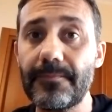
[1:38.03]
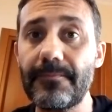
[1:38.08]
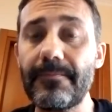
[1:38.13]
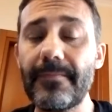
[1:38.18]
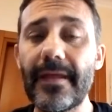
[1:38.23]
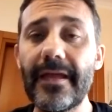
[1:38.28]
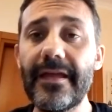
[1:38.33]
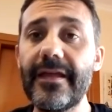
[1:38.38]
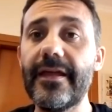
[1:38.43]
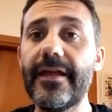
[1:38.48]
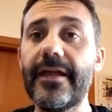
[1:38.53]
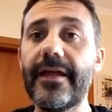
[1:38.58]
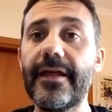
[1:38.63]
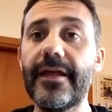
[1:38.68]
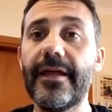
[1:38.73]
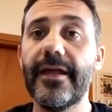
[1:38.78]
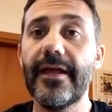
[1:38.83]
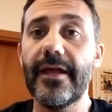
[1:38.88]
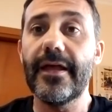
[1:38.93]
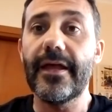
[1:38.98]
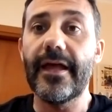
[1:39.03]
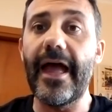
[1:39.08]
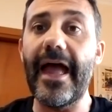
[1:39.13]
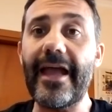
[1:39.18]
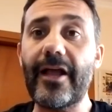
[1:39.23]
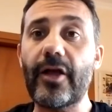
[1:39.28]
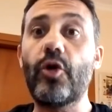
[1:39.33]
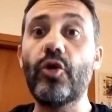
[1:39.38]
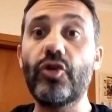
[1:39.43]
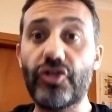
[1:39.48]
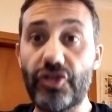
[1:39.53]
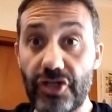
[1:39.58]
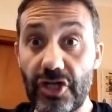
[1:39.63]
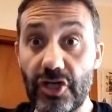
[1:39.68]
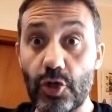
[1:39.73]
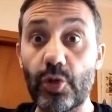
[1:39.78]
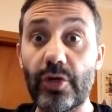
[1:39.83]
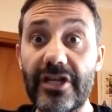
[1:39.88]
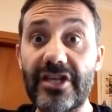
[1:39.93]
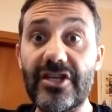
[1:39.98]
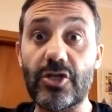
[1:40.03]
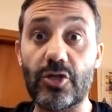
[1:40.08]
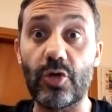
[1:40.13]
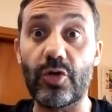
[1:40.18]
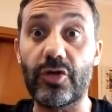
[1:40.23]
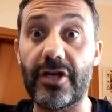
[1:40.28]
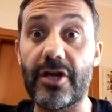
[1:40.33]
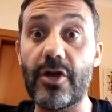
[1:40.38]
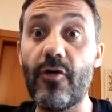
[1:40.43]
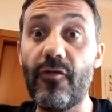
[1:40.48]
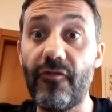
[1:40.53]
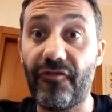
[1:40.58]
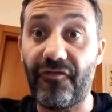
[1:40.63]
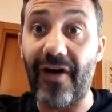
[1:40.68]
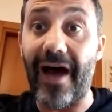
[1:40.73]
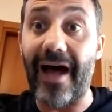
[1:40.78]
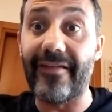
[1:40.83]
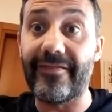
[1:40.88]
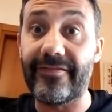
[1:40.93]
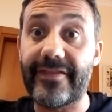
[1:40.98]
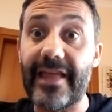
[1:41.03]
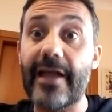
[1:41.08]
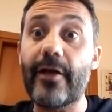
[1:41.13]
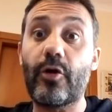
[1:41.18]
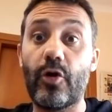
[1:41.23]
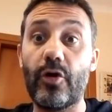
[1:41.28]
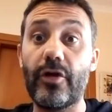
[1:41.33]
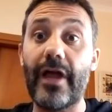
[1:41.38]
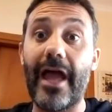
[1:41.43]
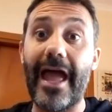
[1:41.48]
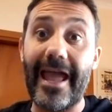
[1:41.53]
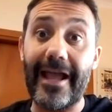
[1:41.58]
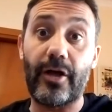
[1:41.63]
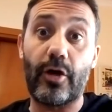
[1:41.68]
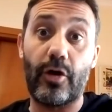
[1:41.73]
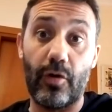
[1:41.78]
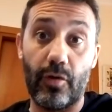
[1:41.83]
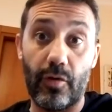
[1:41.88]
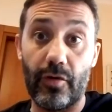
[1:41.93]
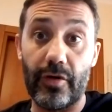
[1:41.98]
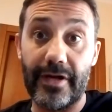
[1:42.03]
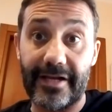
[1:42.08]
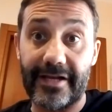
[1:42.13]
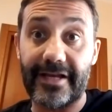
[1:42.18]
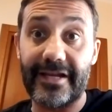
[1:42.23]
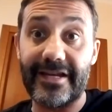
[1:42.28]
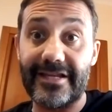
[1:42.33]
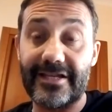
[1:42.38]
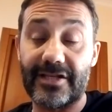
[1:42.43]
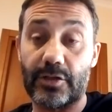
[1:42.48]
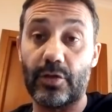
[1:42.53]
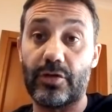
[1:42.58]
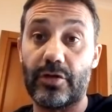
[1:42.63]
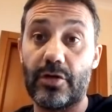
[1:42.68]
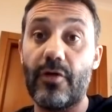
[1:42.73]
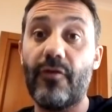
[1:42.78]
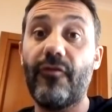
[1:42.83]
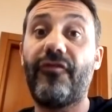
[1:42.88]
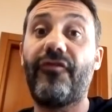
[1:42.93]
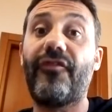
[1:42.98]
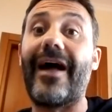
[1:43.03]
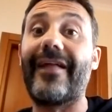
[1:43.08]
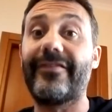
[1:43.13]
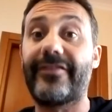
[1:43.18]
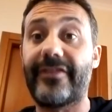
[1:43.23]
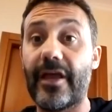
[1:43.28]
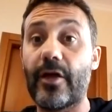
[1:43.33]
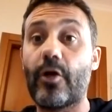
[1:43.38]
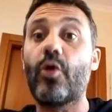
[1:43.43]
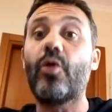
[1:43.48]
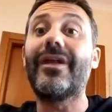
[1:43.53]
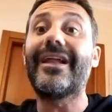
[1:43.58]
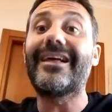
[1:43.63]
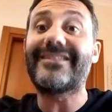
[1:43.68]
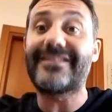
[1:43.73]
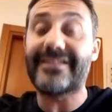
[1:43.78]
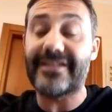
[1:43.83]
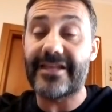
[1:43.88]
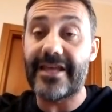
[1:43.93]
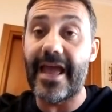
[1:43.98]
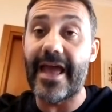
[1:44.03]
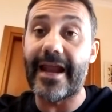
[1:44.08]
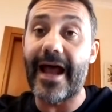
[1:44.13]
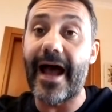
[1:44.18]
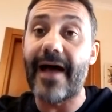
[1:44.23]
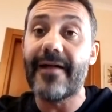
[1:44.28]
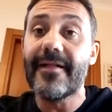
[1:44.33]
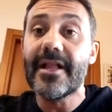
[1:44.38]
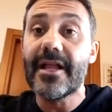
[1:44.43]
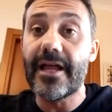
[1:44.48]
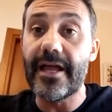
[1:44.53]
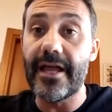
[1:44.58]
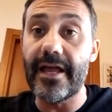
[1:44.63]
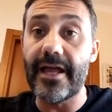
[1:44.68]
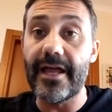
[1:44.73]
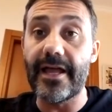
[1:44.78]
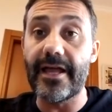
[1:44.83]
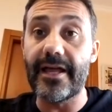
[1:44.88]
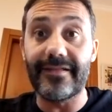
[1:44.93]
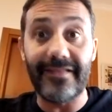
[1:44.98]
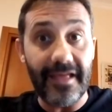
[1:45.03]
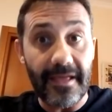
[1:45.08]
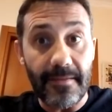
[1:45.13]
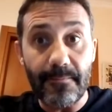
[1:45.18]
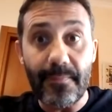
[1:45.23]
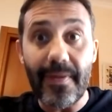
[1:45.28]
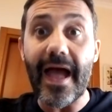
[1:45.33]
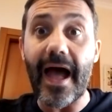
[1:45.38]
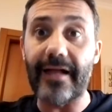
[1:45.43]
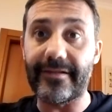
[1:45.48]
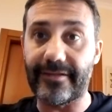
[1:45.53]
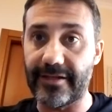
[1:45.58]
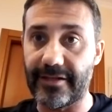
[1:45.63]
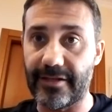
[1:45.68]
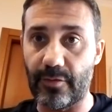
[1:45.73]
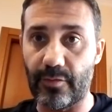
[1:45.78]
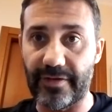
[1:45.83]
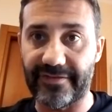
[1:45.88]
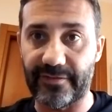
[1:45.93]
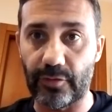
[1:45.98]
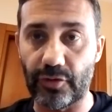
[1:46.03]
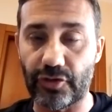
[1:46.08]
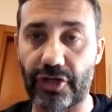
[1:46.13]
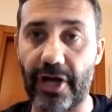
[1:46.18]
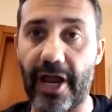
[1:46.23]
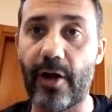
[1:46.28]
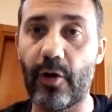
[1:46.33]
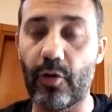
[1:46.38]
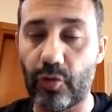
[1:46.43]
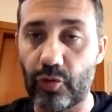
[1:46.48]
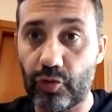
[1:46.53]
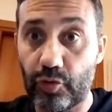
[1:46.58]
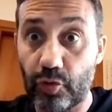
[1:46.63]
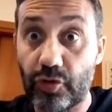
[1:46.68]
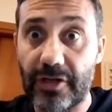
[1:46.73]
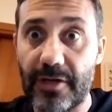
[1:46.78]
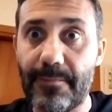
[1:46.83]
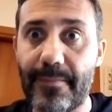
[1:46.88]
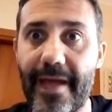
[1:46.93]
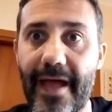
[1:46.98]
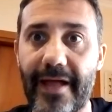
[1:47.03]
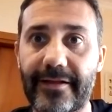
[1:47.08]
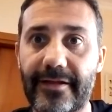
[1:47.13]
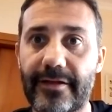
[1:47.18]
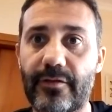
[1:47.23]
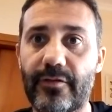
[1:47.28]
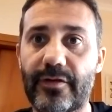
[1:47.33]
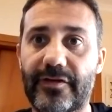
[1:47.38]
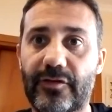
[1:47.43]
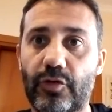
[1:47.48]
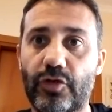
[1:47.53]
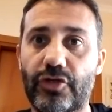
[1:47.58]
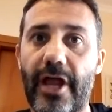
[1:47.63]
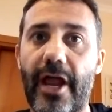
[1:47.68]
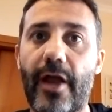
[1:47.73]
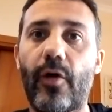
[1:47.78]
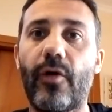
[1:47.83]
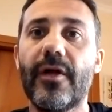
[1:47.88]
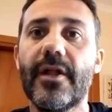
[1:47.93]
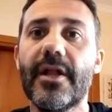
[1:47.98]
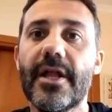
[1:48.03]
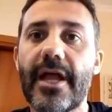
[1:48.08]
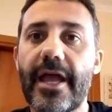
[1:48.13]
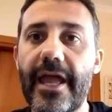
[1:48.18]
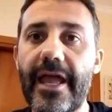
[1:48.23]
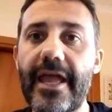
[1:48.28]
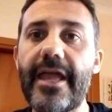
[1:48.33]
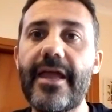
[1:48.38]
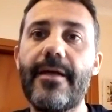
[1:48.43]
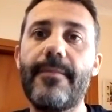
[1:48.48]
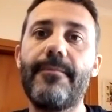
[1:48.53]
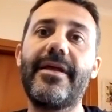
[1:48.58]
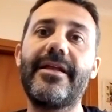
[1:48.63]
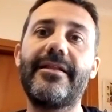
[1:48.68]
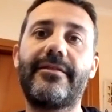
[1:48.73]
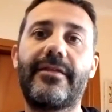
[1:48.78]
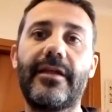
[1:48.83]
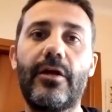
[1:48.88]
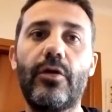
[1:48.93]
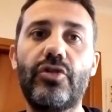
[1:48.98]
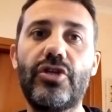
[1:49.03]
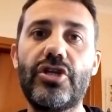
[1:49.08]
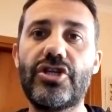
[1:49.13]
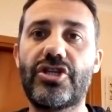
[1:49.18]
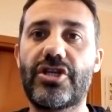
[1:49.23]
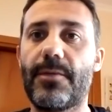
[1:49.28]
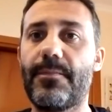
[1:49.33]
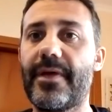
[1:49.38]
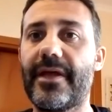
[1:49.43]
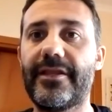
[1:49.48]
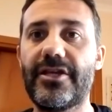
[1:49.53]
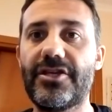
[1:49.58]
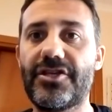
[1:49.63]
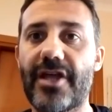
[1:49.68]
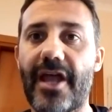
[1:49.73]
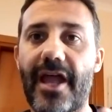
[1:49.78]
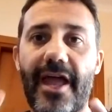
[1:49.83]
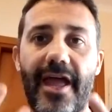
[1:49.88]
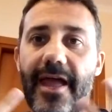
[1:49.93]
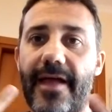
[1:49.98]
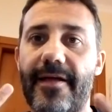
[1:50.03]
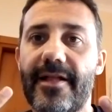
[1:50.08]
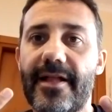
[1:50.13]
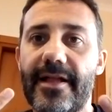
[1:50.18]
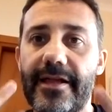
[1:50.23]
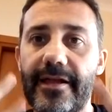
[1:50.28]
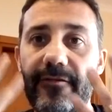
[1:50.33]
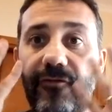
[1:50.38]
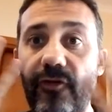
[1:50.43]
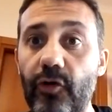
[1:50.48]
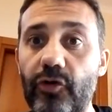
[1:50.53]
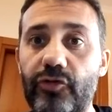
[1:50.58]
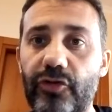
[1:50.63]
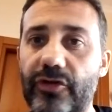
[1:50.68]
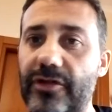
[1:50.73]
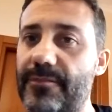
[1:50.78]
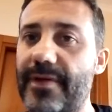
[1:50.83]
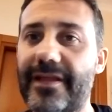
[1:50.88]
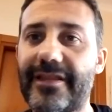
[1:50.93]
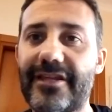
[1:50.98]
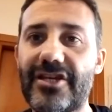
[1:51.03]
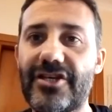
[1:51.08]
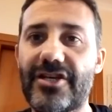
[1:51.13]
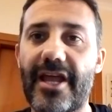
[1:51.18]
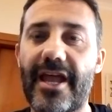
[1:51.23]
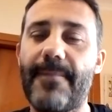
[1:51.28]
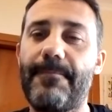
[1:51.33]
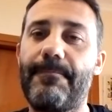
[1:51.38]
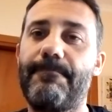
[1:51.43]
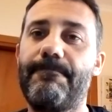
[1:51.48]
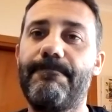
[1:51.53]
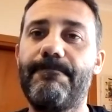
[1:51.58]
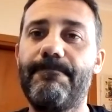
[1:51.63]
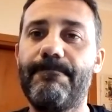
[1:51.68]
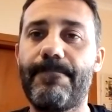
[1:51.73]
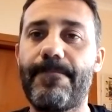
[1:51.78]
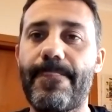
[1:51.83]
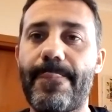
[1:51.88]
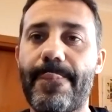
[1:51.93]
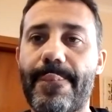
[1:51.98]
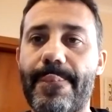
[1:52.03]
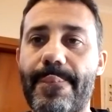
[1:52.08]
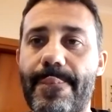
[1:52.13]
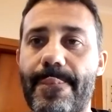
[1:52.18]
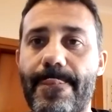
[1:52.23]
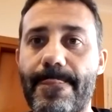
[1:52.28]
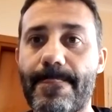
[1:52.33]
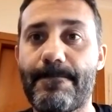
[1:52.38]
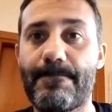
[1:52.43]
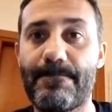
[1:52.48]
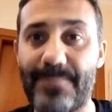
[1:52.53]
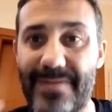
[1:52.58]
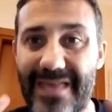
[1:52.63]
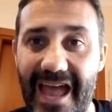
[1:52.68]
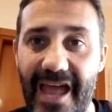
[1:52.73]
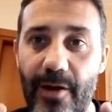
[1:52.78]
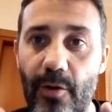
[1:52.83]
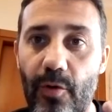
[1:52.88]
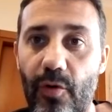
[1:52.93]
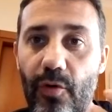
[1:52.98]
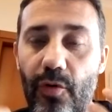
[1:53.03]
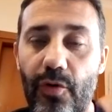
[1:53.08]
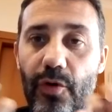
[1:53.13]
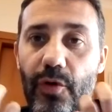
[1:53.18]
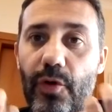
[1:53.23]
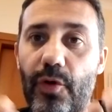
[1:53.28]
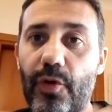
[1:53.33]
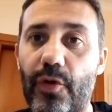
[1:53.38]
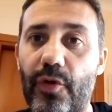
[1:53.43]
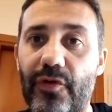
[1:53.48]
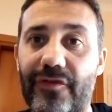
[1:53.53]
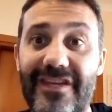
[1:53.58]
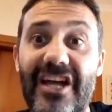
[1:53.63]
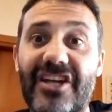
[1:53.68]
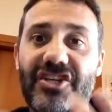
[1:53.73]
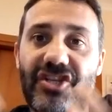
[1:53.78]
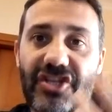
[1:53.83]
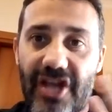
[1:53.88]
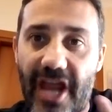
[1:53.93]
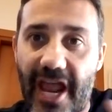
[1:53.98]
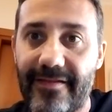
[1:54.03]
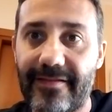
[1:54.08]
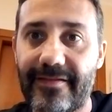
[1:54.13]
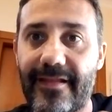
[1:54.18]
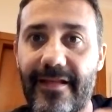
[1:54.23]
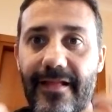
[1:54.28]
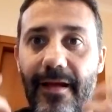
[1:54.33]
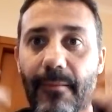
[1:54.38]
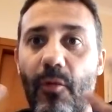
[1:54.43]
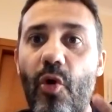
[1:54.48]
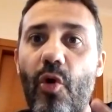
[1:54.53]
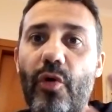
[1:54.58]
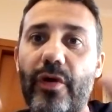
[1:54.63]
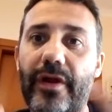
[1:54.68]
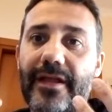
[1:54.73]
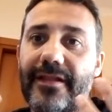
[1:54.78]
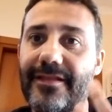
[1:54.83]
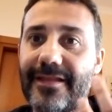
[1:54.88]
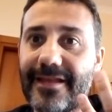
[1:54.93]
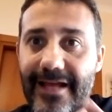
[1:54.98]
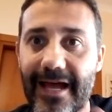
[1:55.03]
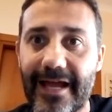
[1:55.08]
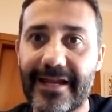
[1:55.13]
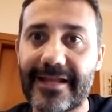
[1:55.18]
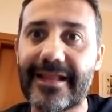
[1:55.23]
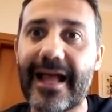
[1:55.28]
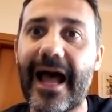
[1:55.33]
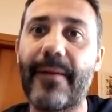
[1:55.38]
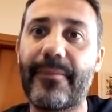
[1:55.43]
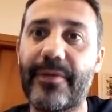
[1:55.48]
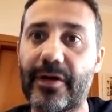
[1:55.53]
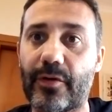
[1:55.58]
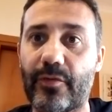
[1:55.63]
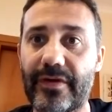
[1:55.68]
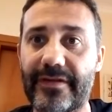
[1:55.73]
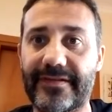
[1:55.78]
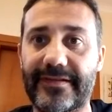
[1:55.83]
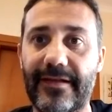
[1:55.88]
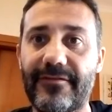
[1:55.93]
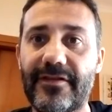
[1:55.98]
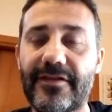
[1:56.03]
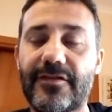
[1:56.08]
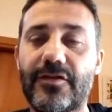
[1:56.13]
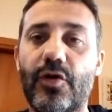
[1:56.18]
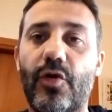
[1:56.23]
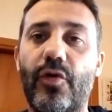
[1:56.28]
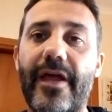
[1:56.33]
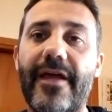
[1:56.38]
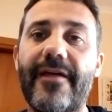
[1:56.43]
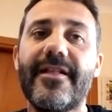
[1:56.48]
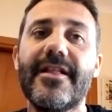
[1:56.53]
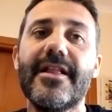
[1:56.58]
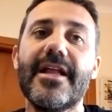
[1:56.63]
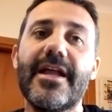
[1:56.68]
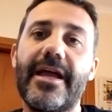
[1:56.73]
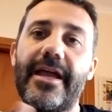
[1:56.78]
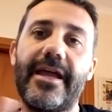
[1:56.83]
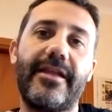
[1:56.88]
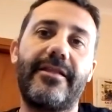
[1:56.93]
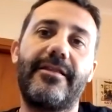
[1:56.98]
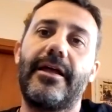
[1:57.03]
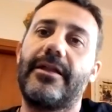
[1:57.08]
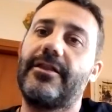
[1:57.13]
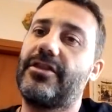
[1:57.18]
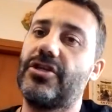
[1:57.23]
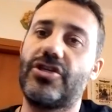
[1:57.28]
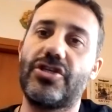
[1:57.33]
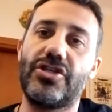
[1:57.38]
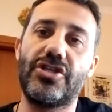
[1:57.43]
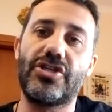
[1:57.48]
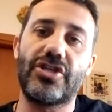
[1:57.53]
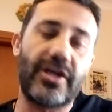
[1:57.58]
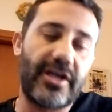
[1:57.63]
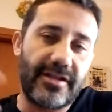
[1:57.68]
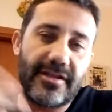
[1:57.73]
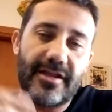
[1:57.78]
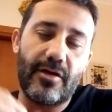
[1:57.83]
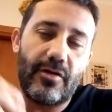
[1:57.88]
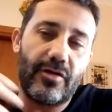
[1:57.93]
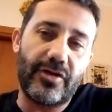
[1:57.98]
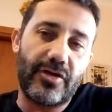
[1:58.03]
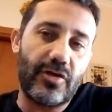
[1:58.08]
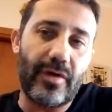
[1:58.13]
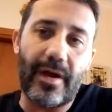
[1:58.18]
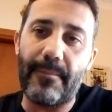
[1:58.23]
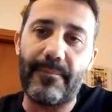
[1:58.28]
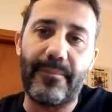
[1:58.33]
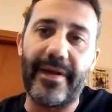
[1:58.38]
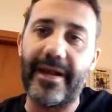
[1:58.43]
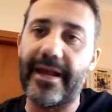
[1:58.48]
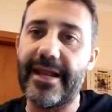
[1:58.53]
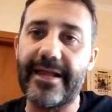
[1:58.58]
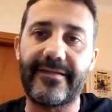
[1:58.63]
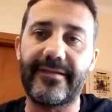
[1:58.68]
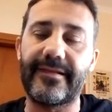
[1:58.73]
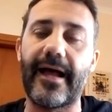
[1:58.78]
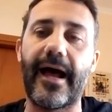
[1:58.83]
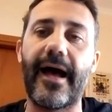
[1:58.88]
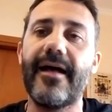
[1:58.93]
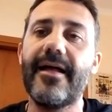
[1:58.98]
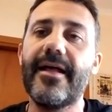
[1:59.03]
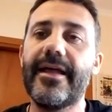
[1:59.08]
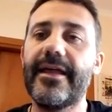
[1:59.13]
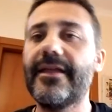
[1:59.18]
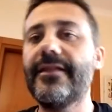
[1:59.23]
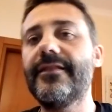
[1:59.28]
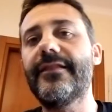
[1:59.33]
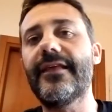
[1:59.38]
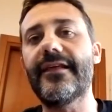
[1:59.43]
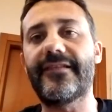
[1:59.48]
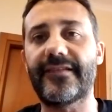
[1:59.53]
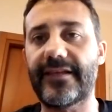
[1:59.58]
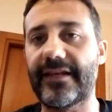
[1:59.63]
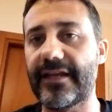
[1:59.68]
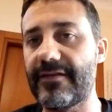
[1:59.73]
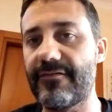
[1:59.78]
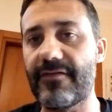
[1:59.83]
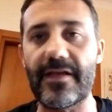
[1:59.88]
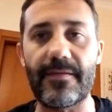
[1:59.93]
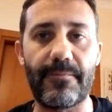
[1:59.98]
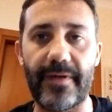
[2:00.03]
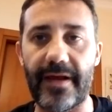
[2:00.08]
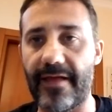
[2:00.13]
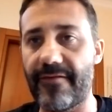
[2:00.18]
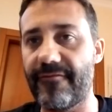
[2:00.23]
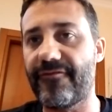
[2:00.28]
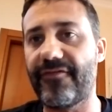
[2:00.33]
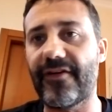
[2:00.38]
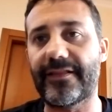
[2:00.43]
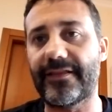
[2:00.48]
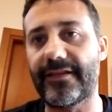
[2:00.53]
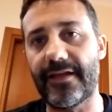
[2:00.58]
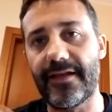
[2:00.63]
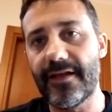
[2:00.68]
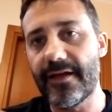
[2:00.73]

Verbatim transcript: eh, ecco Gesù Cristo trionfante, ecco, ecco, il Cristo trionfante con la schiera eh, dei beati di questo cielo, con tutti i beati di questo cielo. E mentre lo dice, Beatrice il volto di Beatrice è mh, pieno, eh, si accende d'amore e di carità per questa visione. E Dante ci dice che Dio è di una bellezza indescrivibile, infatti